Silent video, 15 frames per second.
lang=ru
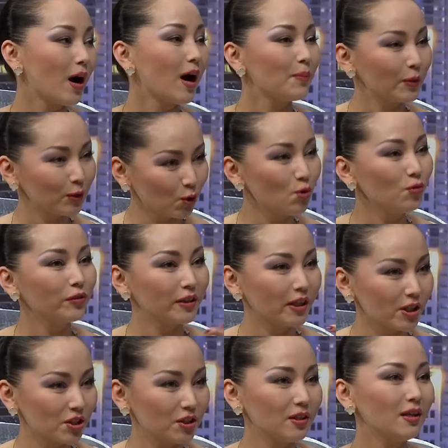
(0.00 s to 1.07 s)
а потом вы
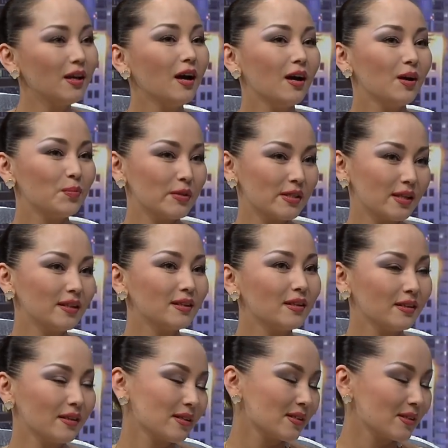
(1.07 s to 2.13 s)
должны писать для
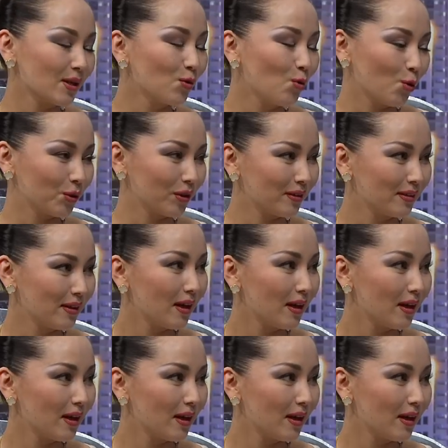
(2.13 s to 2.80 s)
нас законы.